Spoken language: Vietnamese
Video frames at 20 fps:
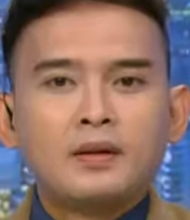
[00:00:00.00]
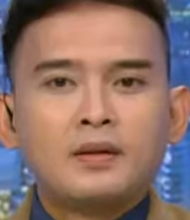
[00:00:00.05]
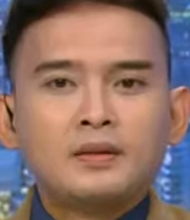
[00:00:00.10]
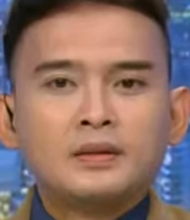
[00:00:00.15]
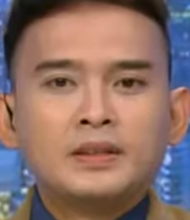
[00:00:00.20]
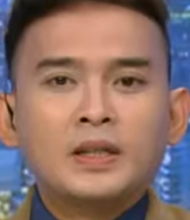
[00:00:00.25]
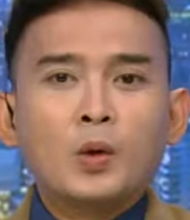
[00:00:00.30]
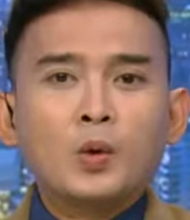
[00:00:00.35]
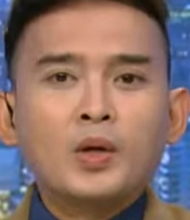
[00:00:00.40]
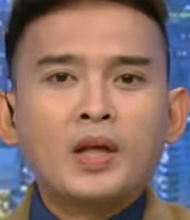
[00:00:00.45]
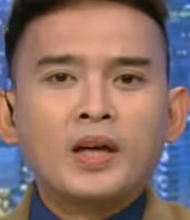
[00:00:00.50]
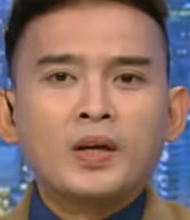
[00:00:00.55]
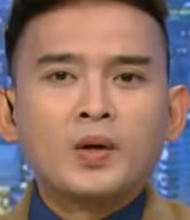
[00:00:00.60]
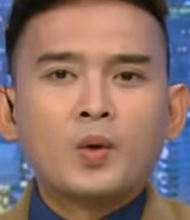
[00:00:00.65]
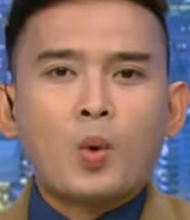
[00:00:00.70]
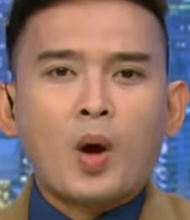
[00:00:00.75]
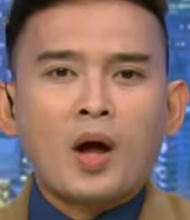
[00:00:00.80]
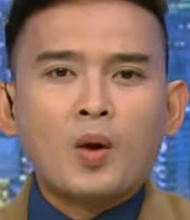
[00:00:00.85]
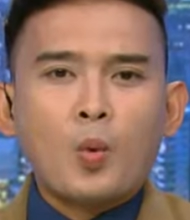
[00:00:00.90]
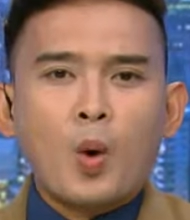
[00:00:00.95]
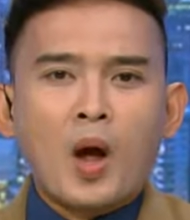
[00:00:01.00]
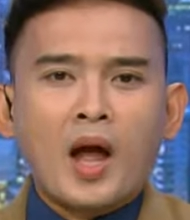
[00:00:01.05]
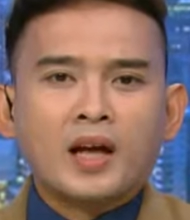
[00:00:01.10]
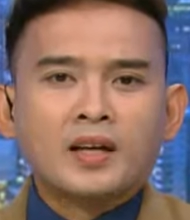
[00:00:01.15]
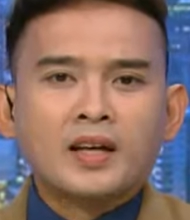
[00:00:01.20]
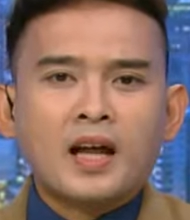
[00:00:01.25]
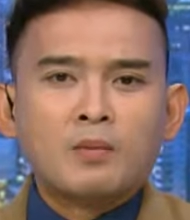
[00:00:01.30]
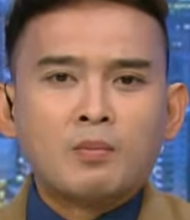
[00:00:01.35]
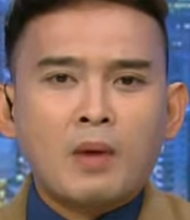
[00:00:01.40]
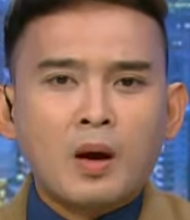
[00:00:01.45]
Thưa quý vị, quả quạng
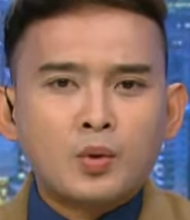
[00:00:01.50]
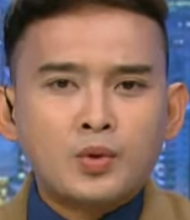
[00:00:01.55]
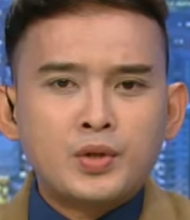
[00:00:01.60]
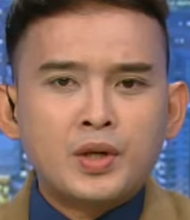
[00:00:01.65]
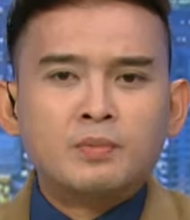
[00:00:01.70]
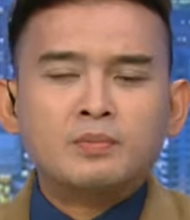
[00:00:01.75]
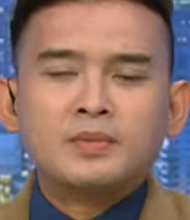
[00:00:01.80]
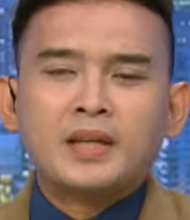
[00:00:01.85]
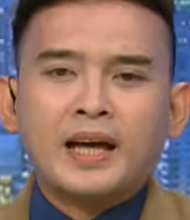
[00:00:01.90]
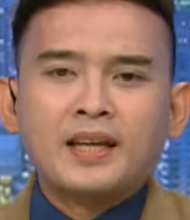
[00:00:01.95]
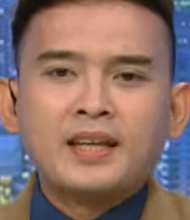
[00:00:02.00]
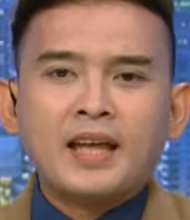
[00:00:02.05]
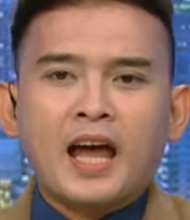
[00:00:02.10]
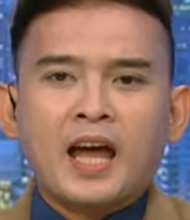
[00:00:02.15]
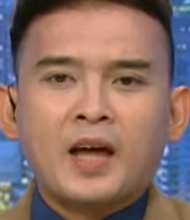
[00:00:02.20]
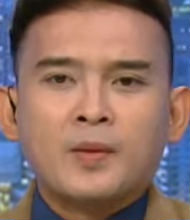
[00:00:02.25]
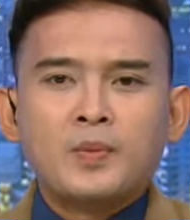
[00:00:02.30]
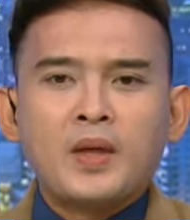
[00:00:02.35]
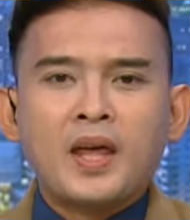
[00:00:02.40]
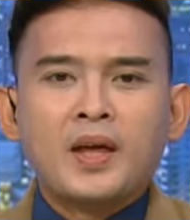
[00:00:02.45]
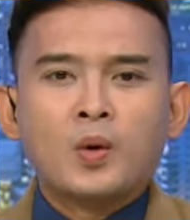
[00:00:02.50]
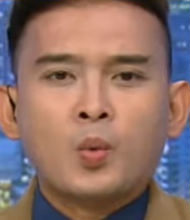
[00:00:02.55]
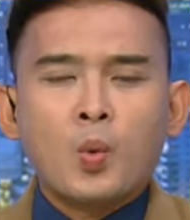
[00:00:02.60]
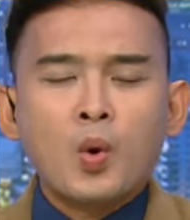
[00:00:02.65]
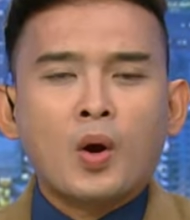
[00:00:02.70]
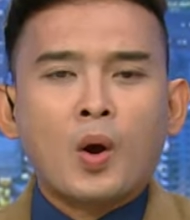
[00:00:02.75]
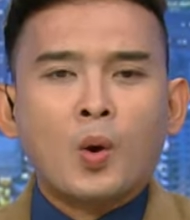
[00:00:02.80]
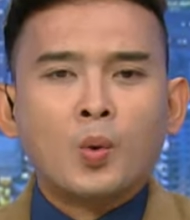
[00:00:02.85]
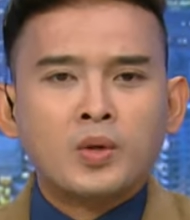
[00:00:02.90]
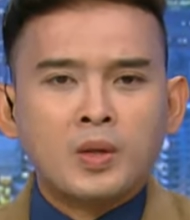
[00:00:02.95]
đã bao trùm giải nhà ven quốc
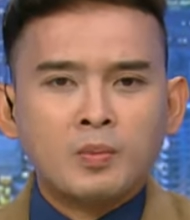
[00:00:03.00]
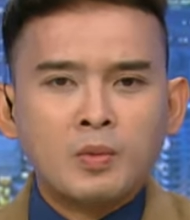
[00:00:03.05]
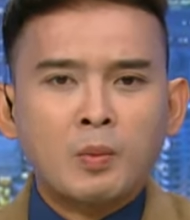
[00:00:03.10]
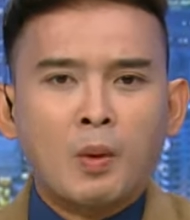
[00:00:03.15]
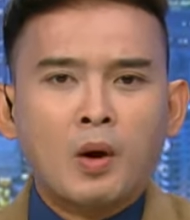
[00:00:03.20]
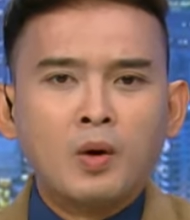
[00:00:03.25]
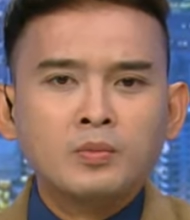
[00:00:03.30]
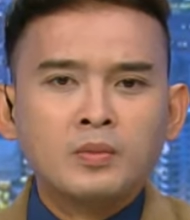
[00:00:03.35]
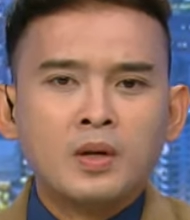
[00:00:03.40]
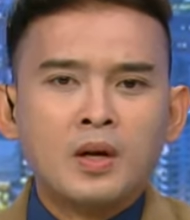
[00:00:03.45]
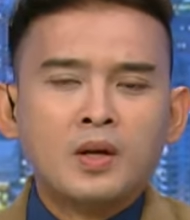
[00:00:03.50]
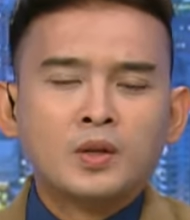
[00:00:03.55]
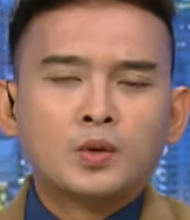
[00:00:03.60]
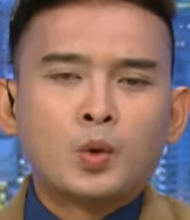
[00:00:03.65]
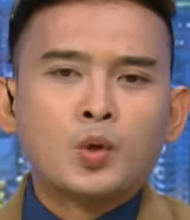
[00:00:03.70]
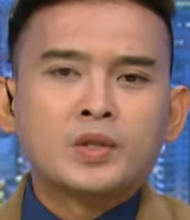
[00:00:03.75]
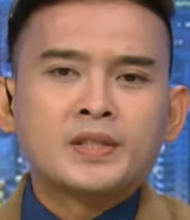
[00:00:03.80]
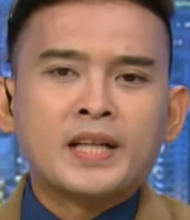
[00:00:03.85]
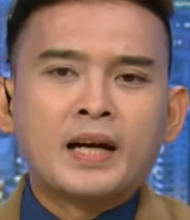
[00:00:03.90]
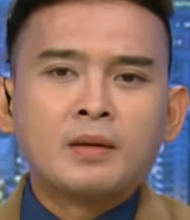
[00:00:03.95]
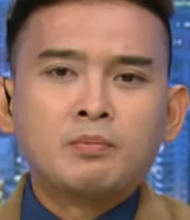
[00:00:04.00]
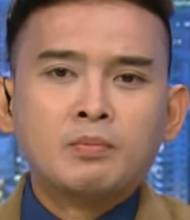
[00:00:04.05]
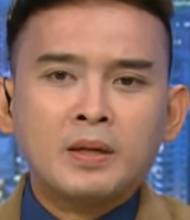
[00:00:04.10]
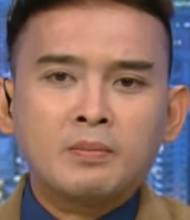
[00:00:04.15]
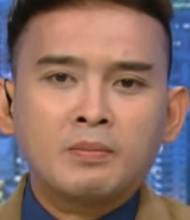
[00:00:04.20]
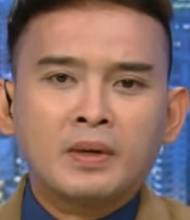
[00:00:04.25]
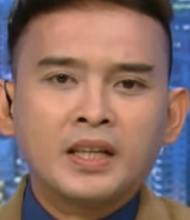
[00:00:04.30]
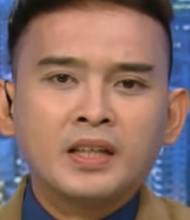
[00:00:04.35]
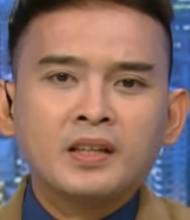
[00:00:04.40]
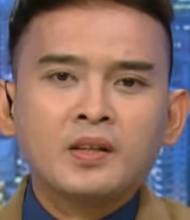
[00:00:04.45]
lộ 91 thuộc xã Bình
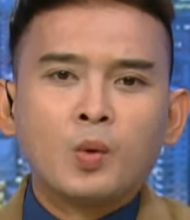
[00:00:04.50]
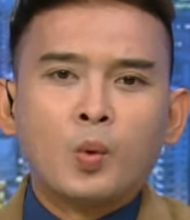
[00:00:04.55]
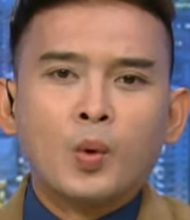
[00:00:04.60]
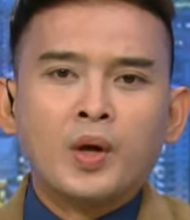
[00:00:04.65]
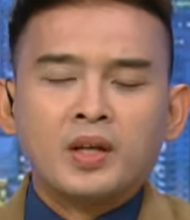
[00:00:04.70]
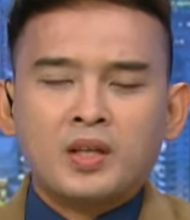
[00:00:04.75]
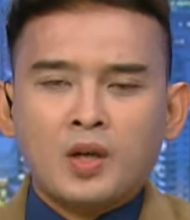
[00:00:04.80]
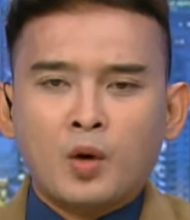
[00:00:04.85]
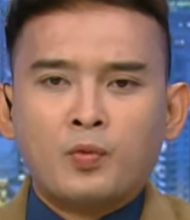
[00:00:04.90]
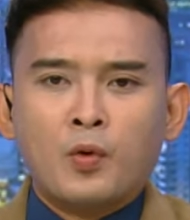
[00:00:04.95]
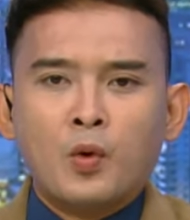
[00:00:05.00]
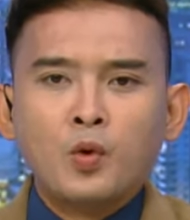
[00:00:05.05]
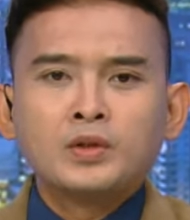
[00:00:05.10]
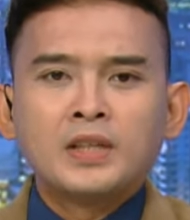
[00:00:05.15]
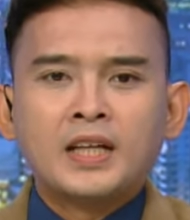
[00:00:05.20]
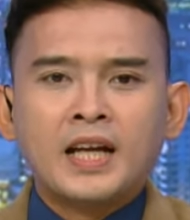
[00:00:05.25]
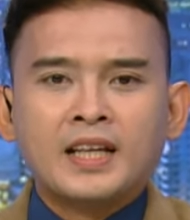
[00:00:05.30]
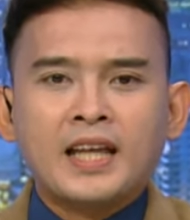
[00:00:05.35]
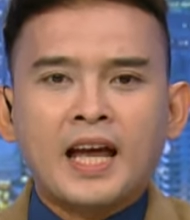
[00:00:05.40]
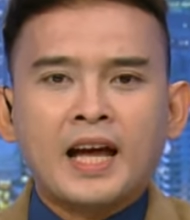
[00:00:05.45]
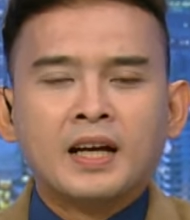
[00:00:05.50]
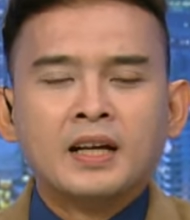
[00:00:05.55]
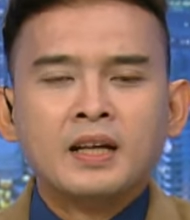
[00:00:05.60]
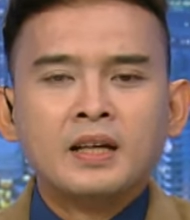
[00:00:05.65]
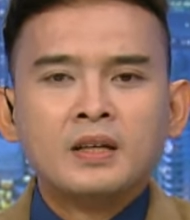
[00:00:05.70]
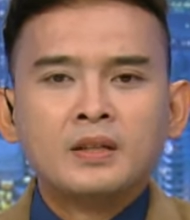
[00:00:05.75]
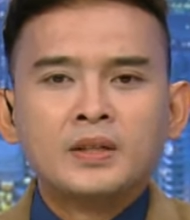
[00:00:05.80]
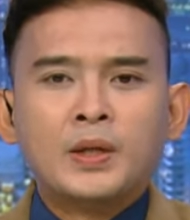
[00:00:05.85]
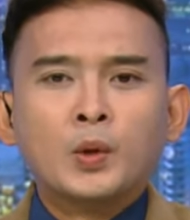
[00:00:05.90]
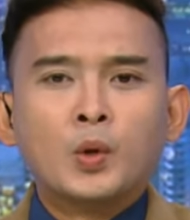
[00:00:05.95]
Mỹ, huyện Châu Phú, tỉnh An Giang,
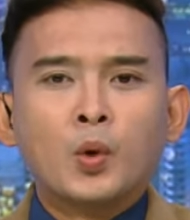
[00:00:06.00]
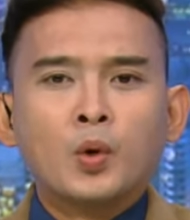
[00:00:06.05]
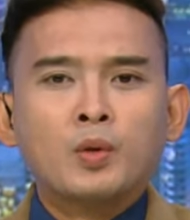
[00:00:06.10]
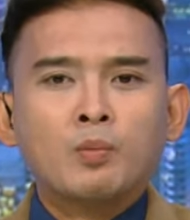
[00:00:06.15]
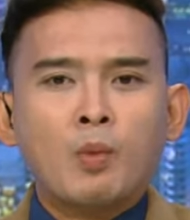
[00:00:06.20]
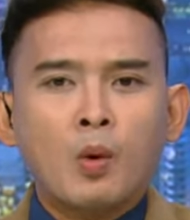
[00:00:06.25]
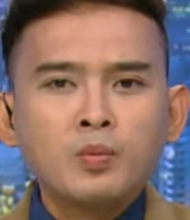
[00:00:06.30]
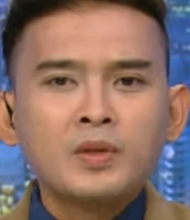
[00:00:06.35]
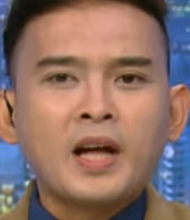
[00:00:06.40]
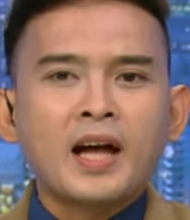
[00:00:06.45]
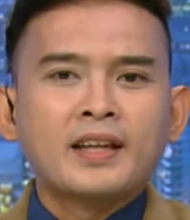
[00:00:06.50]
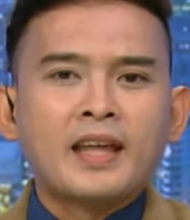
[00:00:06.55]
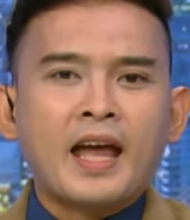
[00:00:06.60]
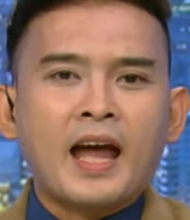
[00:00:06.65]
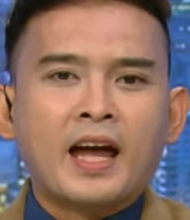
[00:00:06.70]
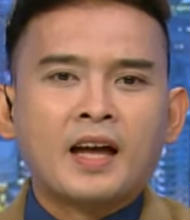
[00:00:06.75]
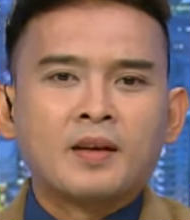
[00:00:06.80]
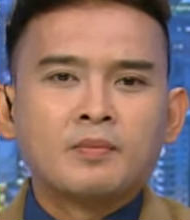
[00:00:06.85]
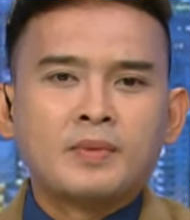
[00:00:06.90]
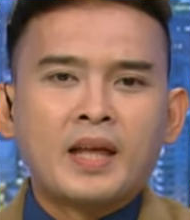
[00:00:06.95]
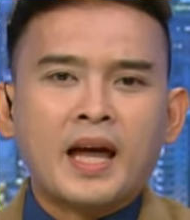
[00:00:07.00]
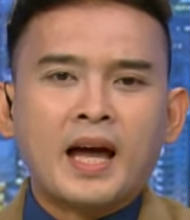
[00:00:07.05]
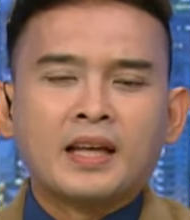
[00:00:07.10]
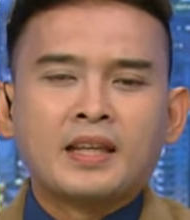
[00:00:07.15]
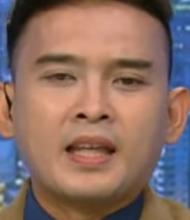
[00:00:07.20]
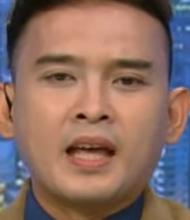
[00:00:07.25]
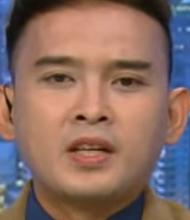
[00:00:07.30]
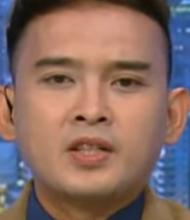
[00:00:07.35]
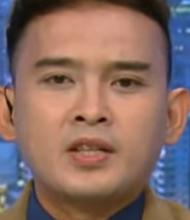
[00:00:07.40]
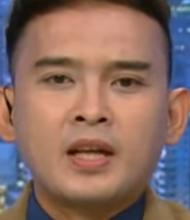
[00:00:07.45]
thiêu rụi 4 căn nhà và
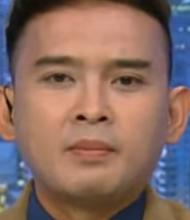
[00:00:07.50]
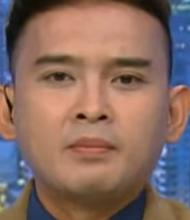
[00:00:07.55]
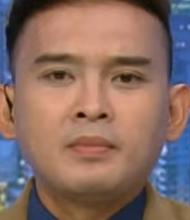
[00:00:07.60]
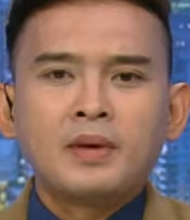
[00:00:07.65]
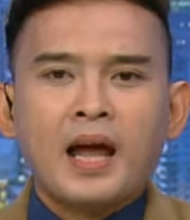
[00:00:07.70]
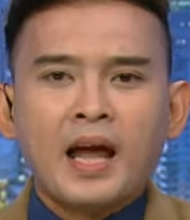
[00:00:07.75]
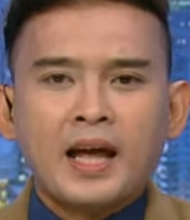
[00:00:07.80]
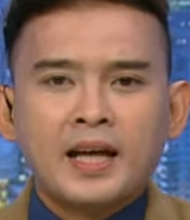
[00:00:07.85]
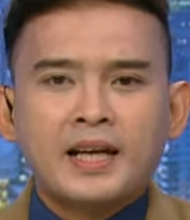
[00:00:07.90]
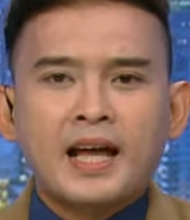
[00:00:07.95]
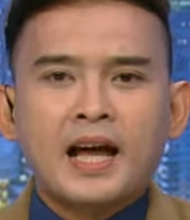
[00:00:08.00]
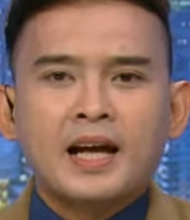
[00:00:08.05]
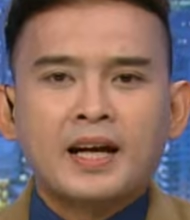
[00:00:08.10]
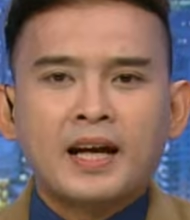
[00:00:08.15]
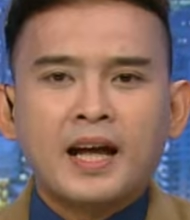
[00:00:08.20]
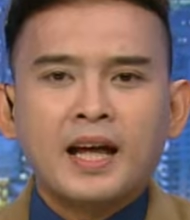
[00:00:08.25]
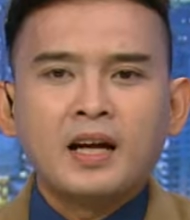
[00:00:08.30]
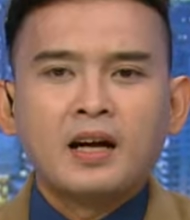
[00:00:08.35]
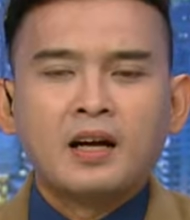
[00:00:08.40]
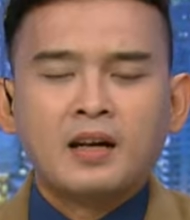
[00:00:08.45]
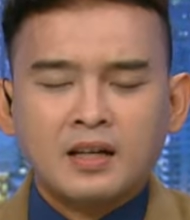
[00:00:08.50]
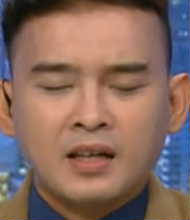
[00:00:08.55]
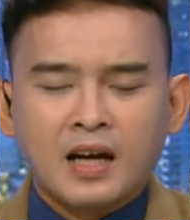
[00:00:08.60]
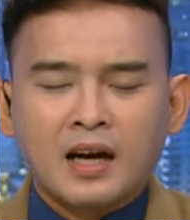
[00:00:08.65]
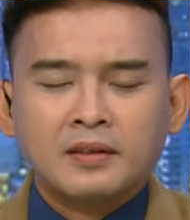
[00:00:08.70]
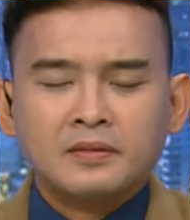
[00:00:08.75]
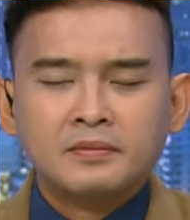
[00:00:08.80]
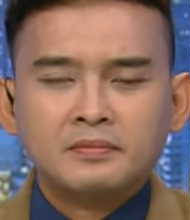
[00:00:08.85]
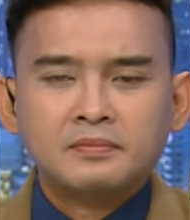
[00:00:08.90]
cháy xém 2 căn khác ở lân cận.